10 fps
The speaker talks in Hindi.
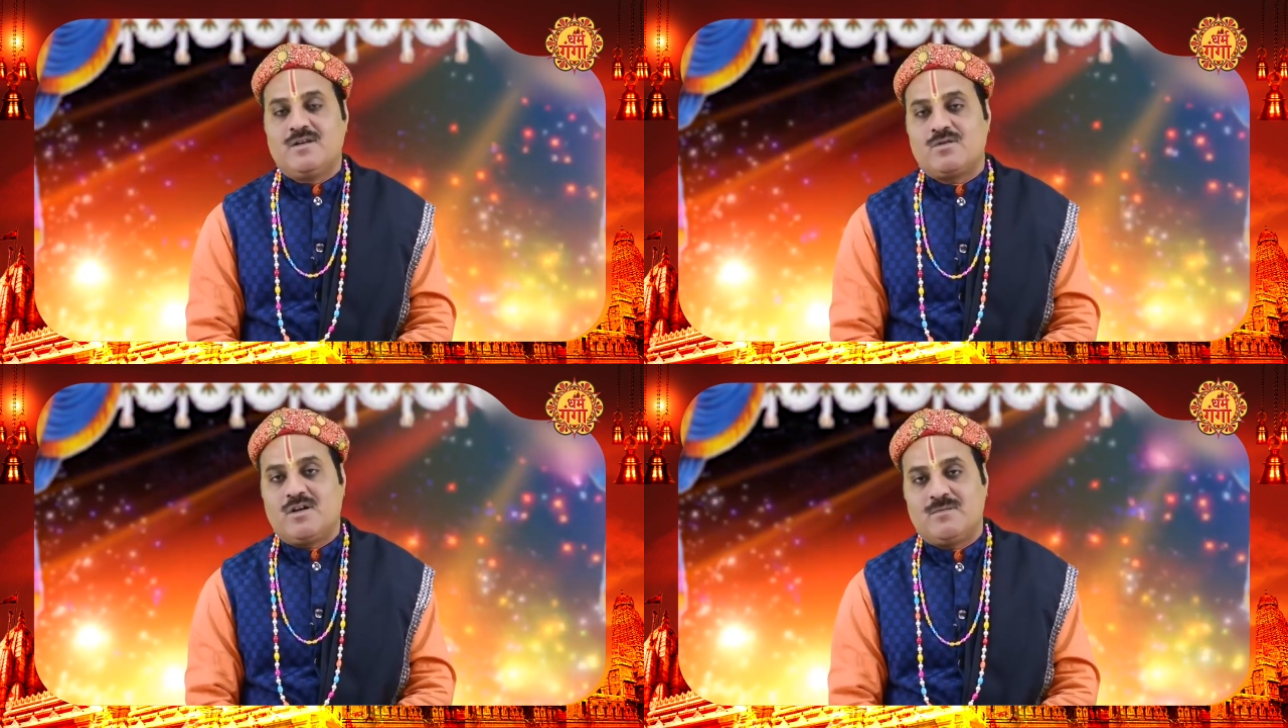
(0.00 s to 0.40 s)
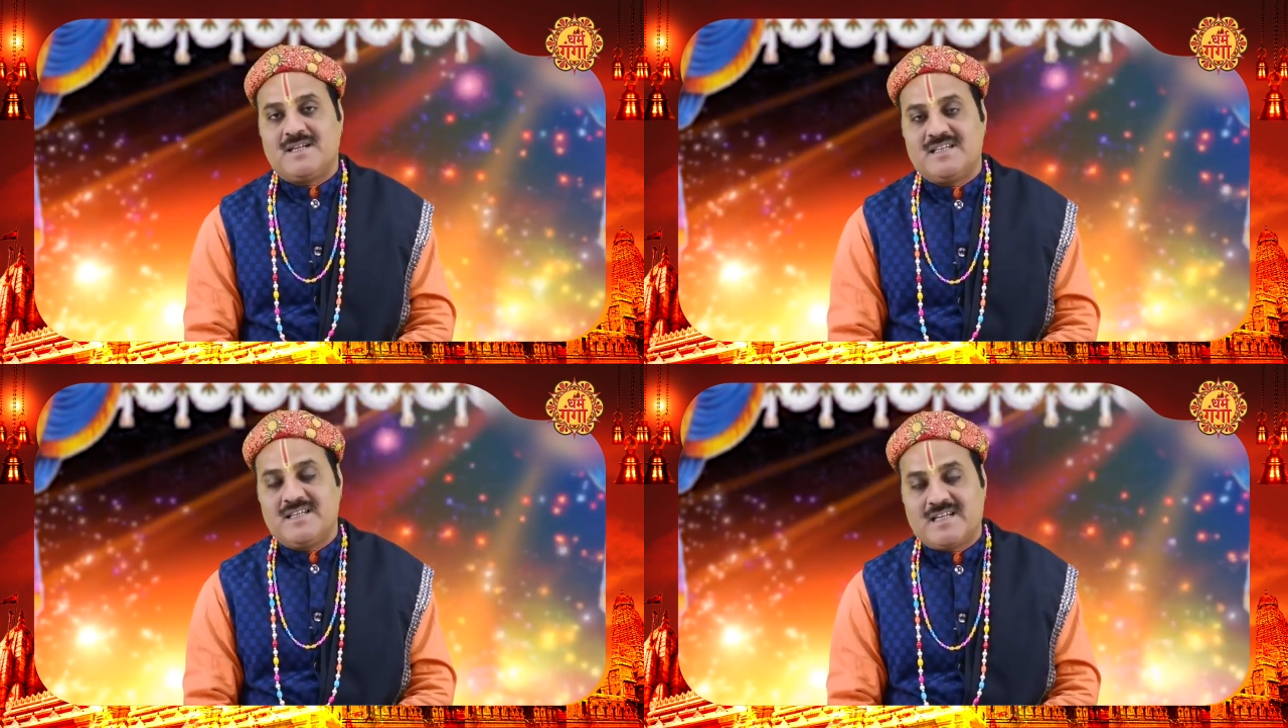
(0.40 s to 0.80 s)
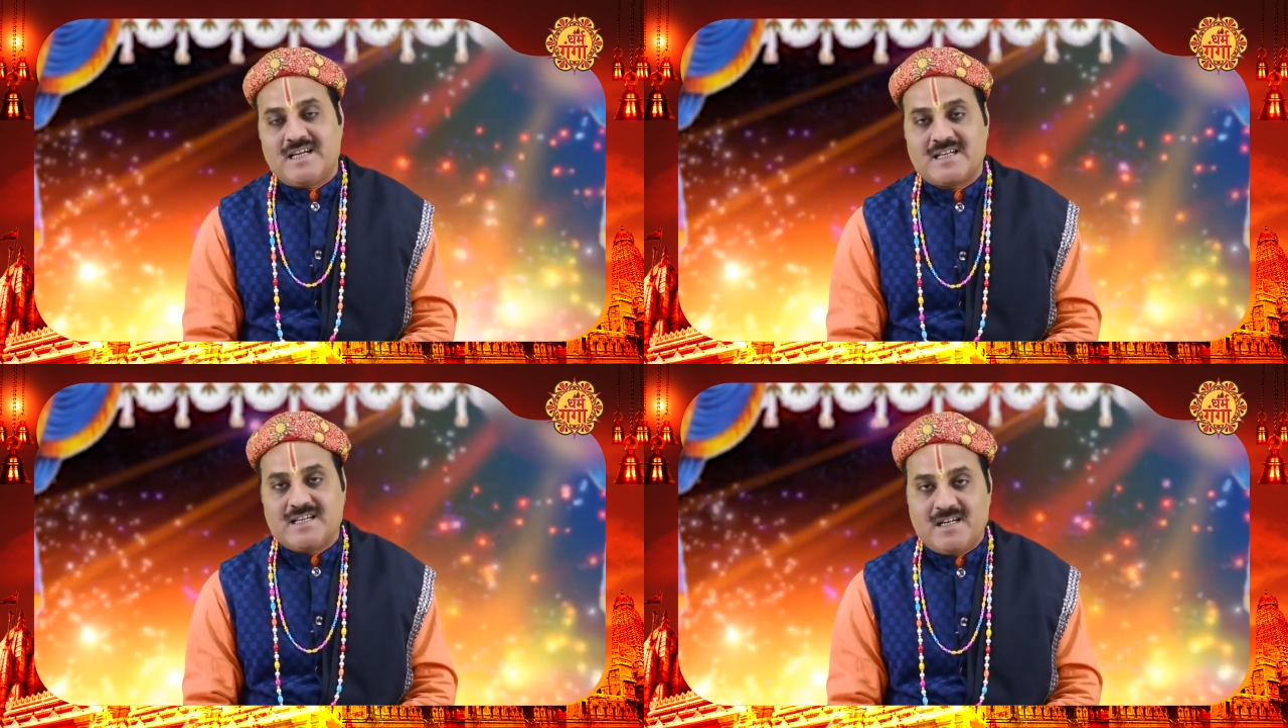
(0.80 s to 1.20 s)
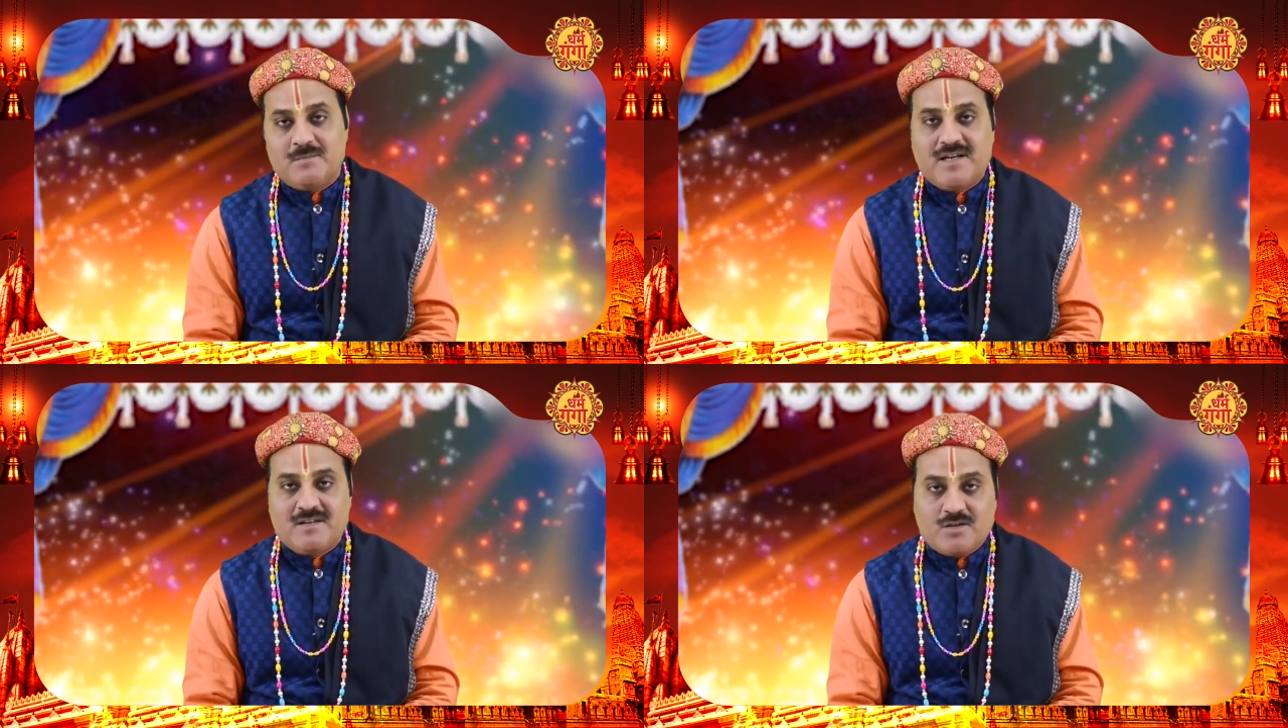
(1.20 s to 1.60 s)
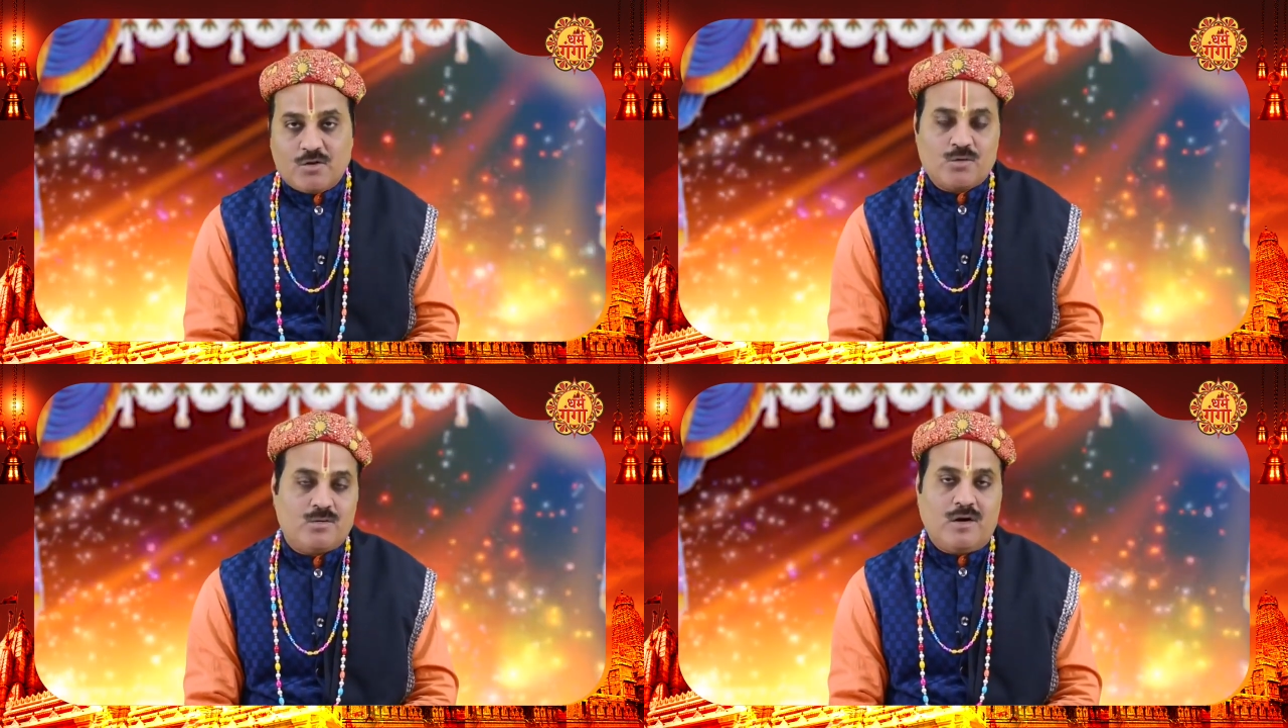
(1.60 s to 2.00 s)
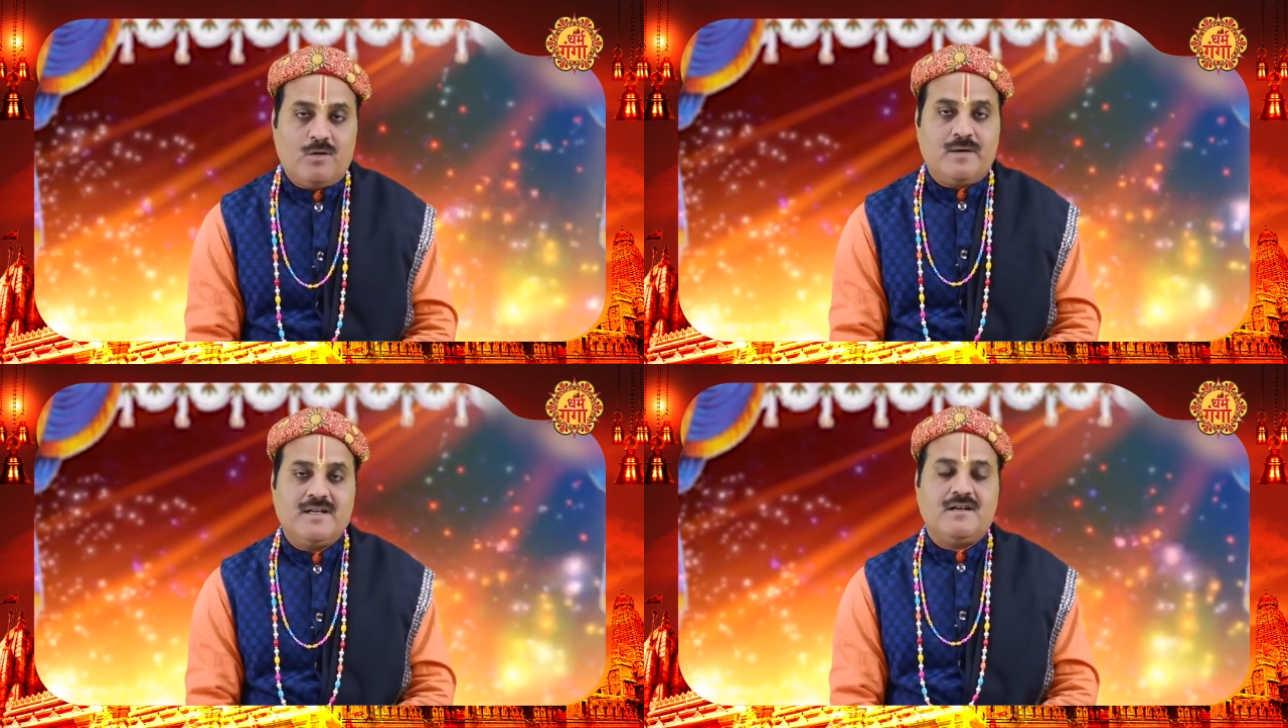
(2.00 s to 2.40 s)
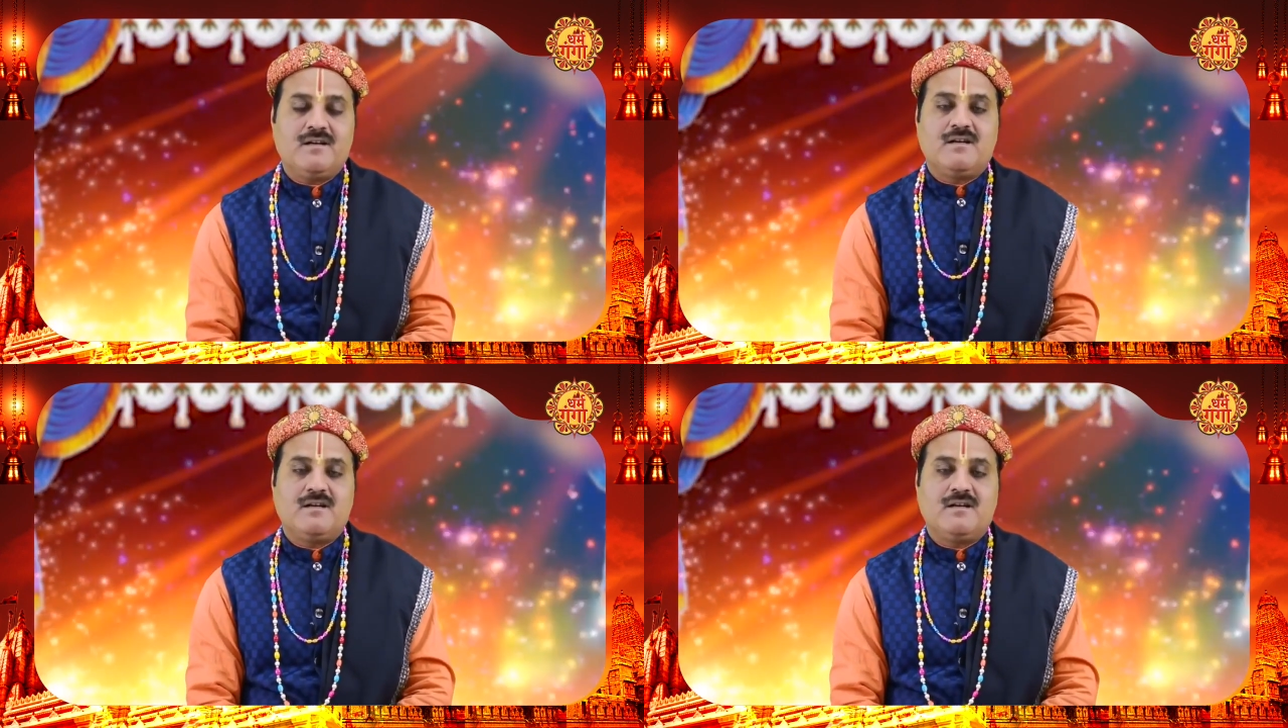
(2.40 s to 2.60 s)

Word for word: तो हनुमान जी ने कहा कि नहीं मानते हो तो आओ भाई